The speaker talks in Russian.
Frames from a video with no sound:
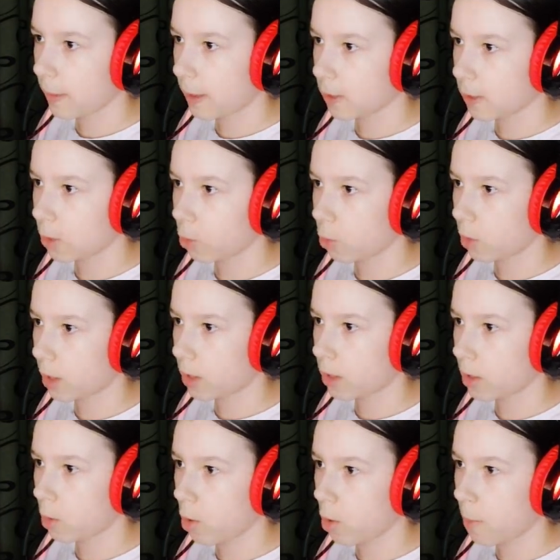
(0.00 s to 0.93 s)
Как-то
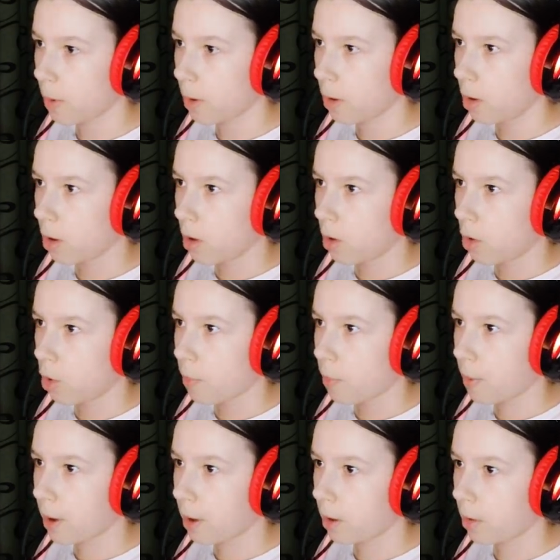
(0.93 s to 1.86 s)
аккуратно. Оп.
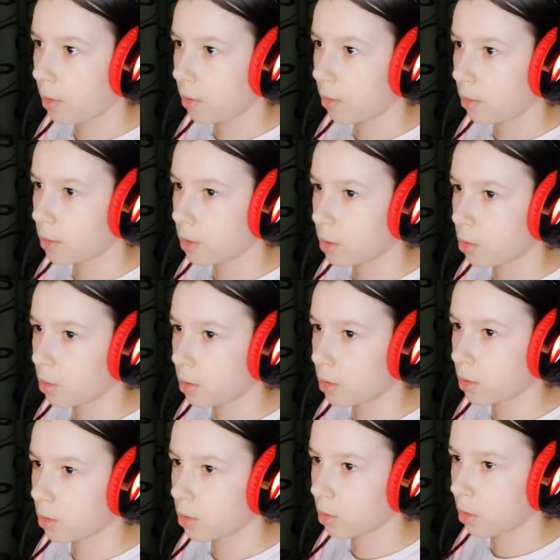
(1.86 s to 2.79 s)
Опа. Здесь у
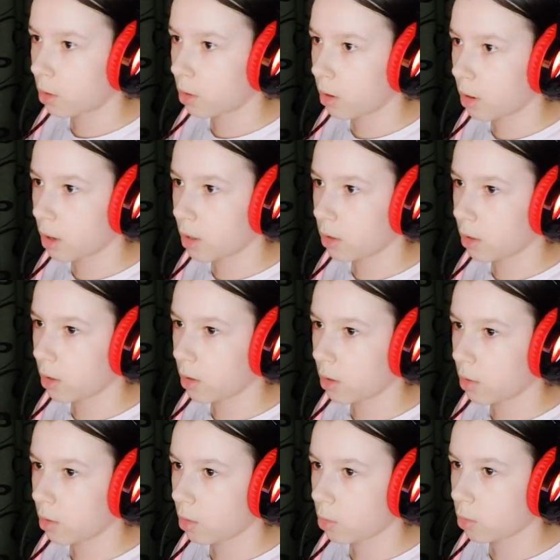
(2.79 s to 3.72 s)
нас какая-то
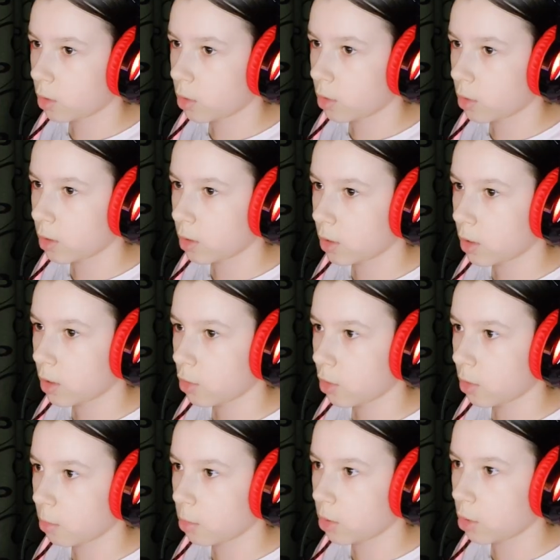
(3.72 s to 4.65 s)
вот это
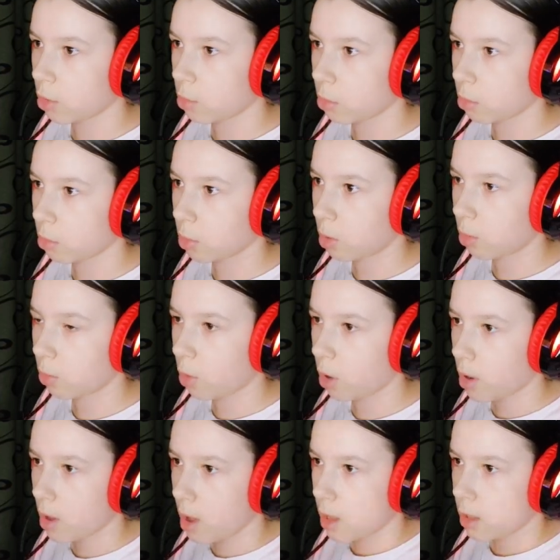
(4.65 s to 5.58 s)
сердечко, мы нажмем на
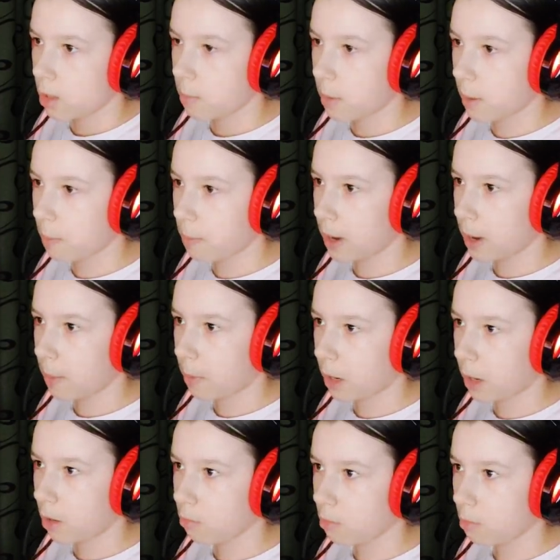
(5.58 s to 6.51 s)
него. Теперь
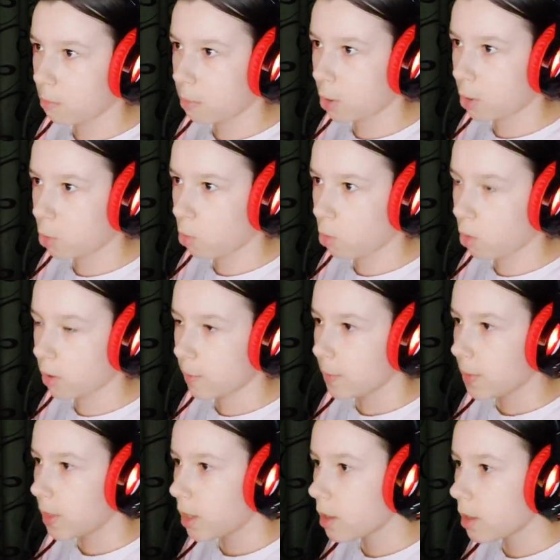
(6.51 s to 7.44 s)
перепрыгиваем паркур
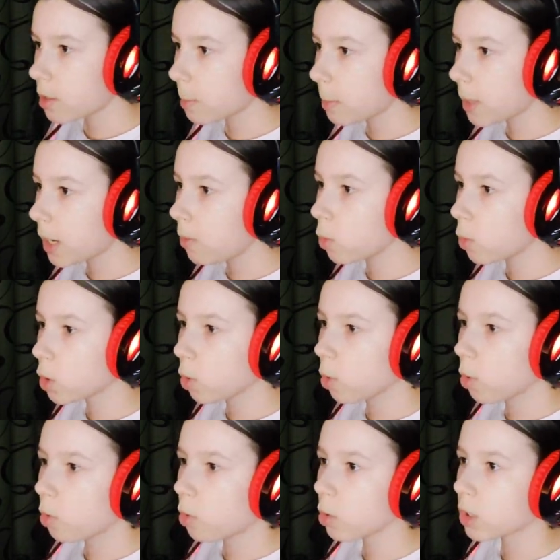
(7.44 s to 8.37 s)
и собираем вот
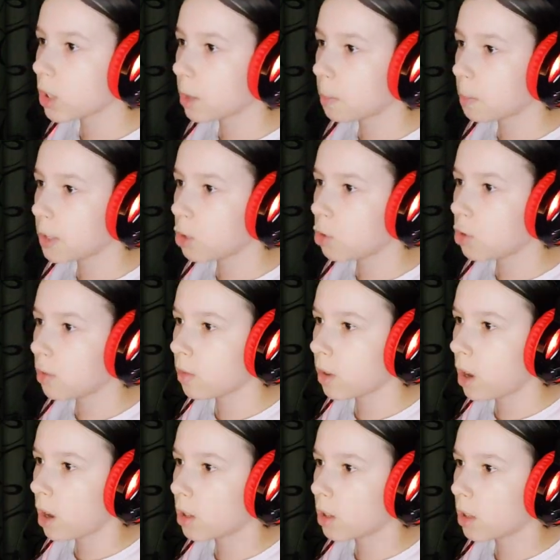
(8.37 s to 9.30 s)
такого вот
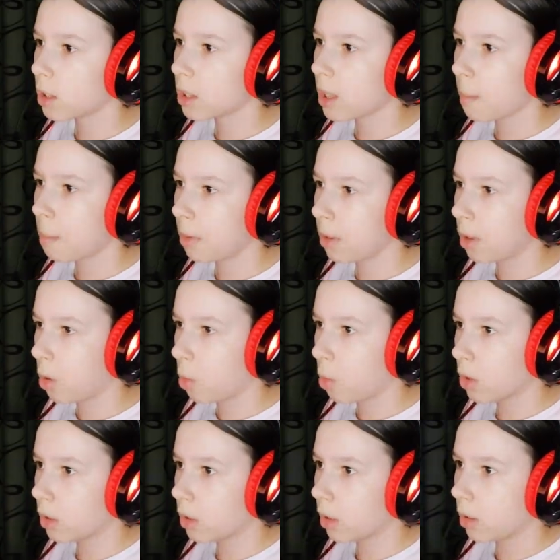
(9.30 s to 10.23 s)
кирпичного, а не темпл
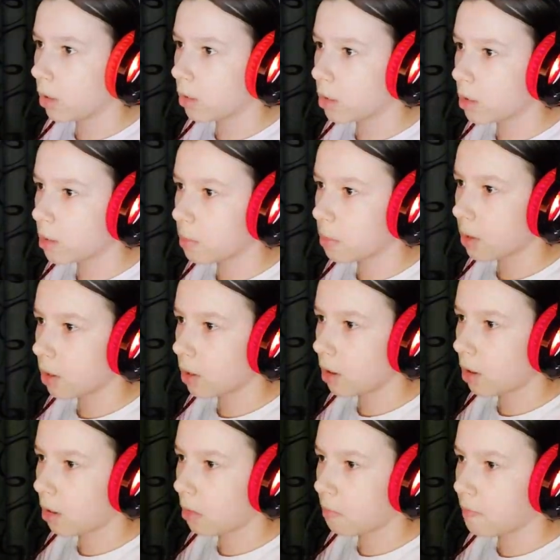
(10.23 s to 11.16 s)
какой-то, это
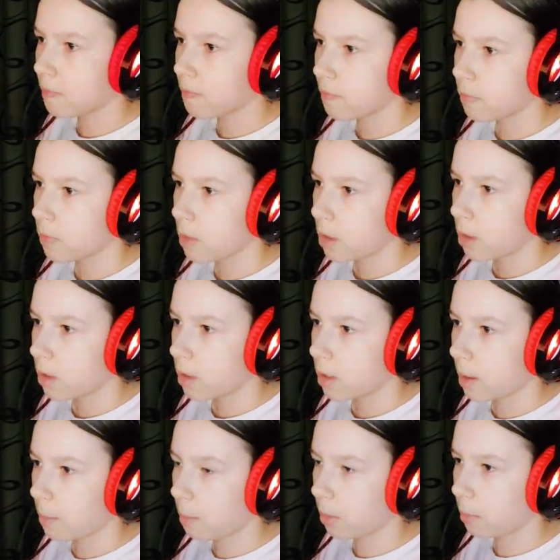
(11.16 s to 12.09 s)
типа
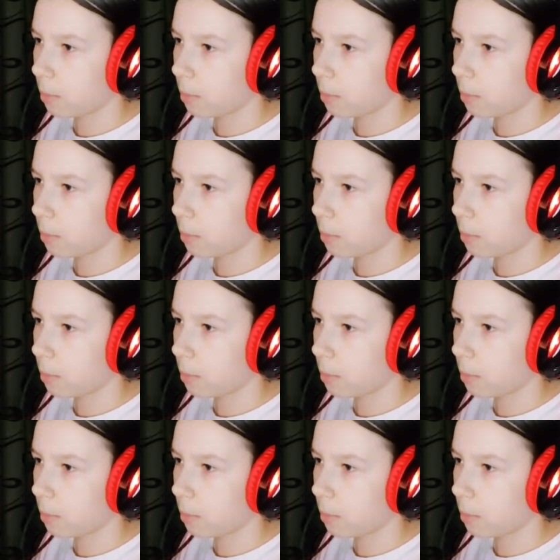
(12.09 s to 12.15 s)
темпл